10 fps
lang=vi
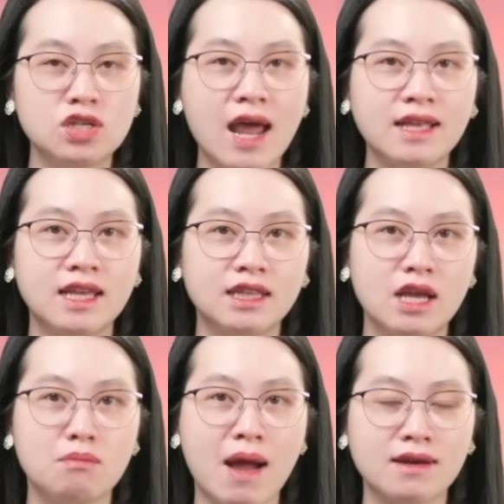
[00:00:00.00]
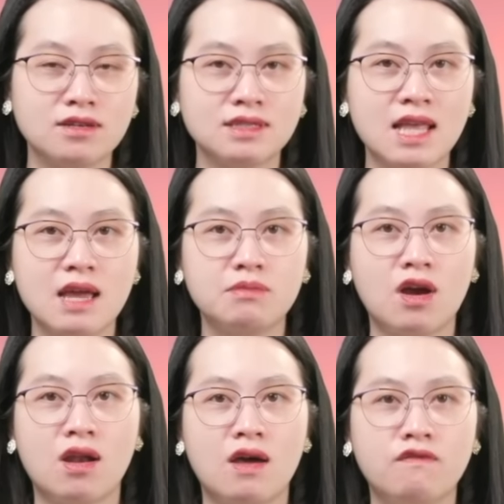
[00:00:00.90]
đây thì tiền mặt được xem
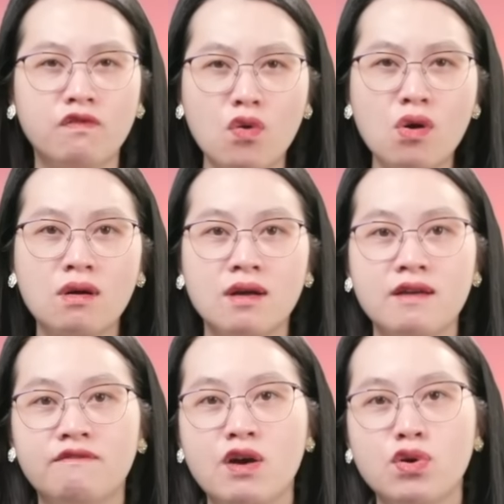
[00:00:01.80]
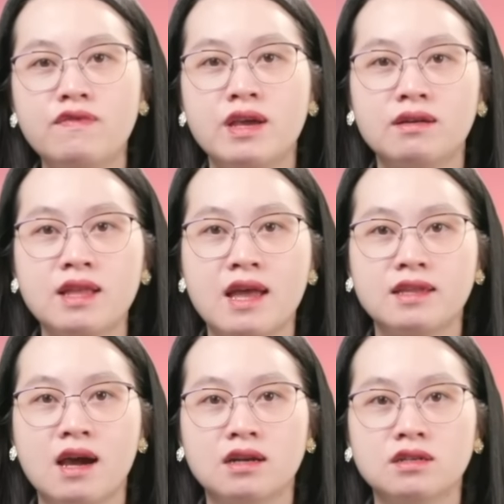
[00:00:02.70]
gọi là vua và quý vị có thể
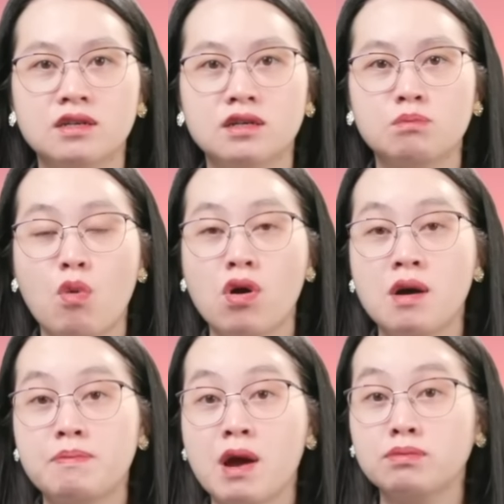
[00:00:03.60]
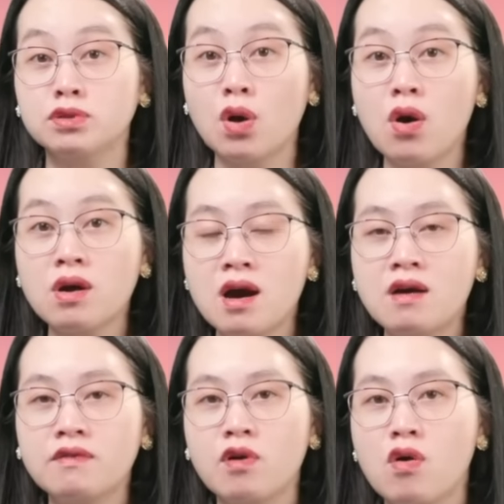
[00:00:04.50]
nhận được một hợp đồng tốt
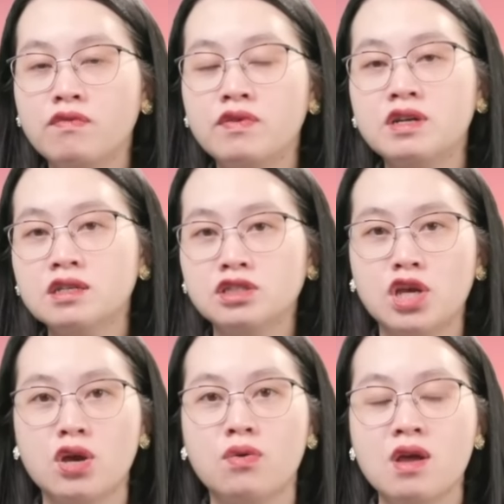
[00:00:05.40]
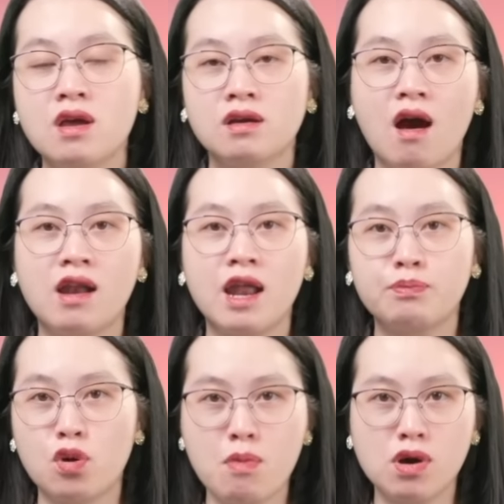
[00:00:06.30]
hơn cùng với rất nhiều gọi là
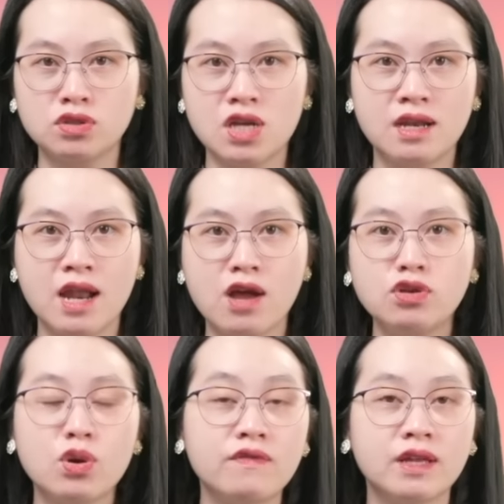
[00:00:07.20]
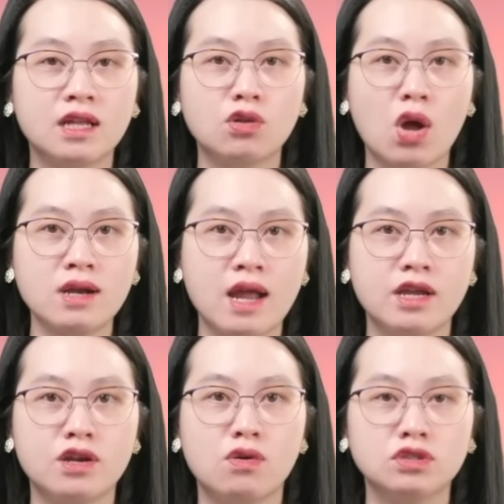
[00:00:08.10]
promotion nếu như quý vị thanh toán đầy
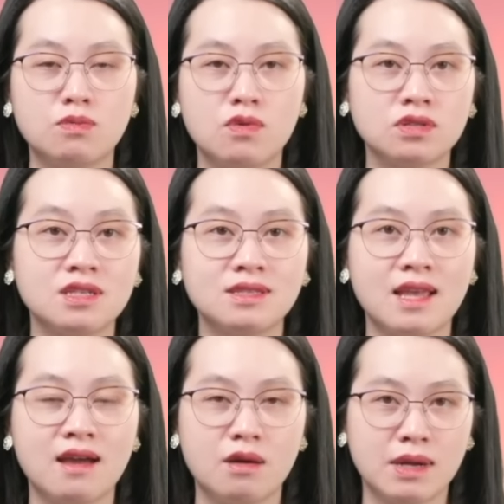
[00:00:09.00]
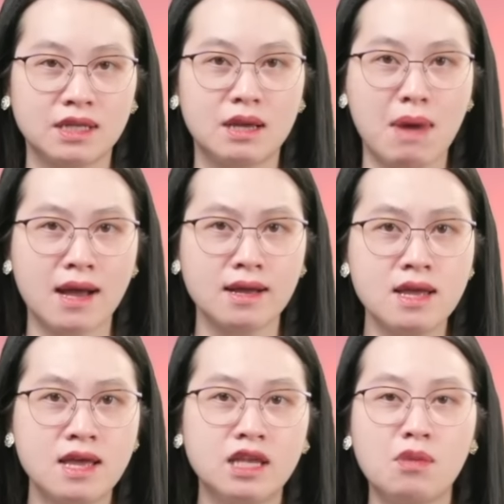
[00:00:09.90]
đủ cho một chiếc xe hơi bằng tiền mặt.
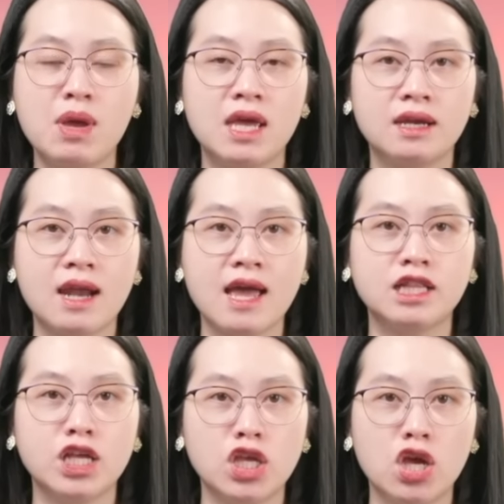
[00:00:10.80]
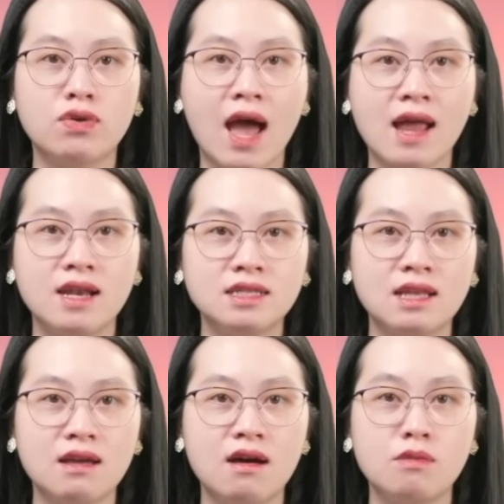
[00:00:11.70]
Nhưng mà hiện nay thì nhiều đại lý xe
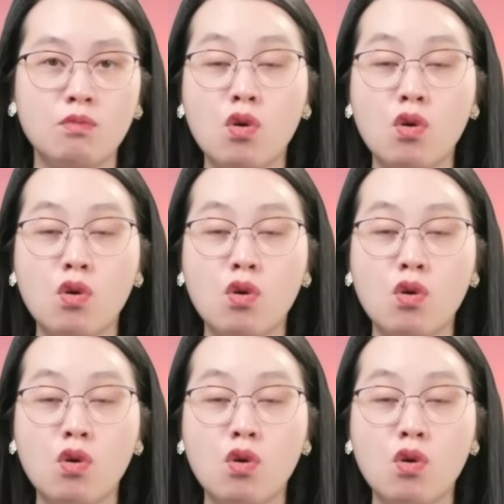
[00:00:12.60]
hơi muốn